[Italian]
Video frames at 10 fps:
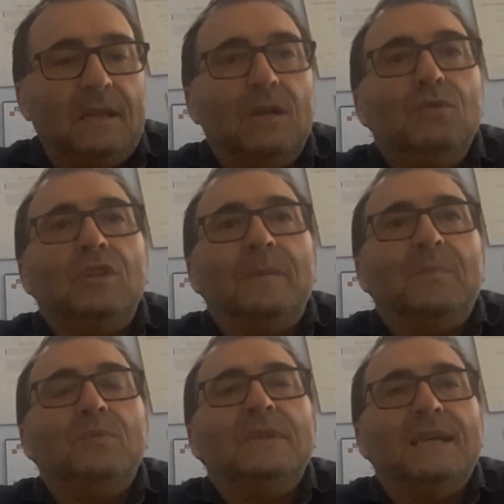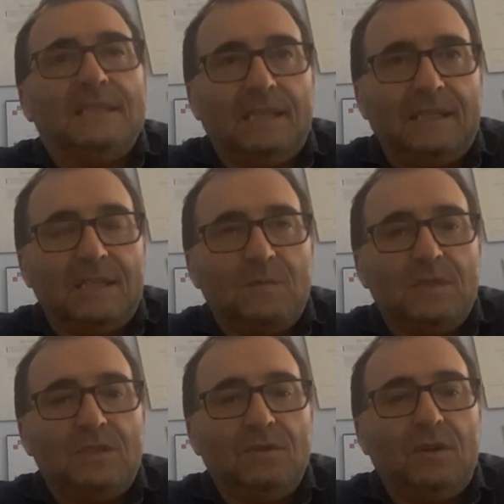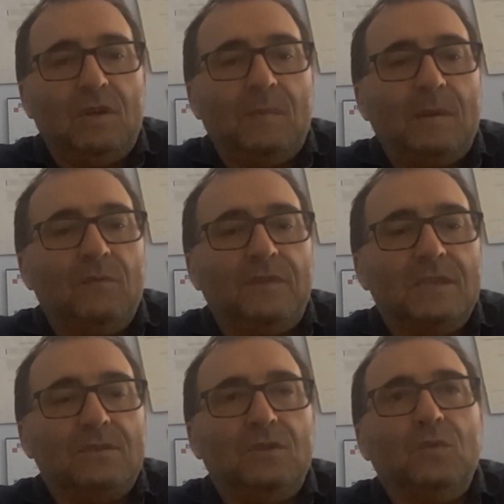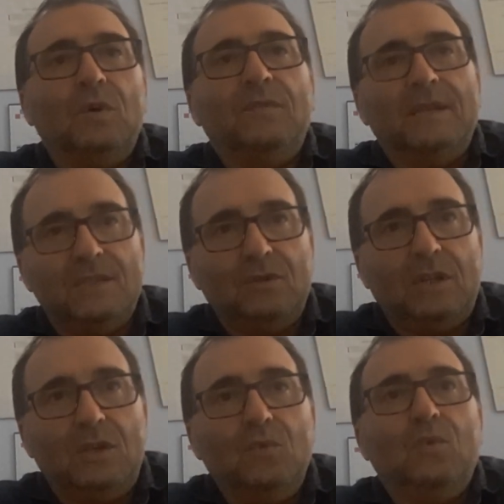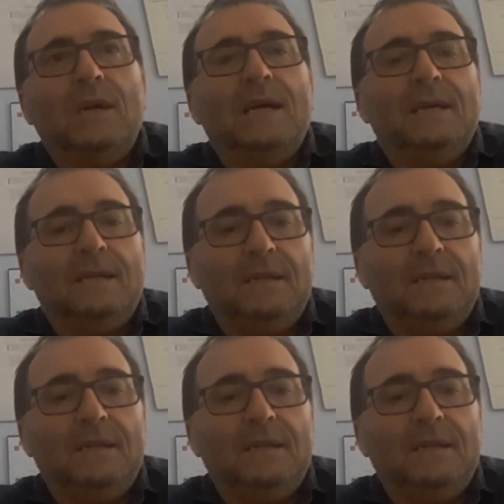Nell'ultima puntata della trasmissione noi abbiamo visto di nuovo la storia di Luca.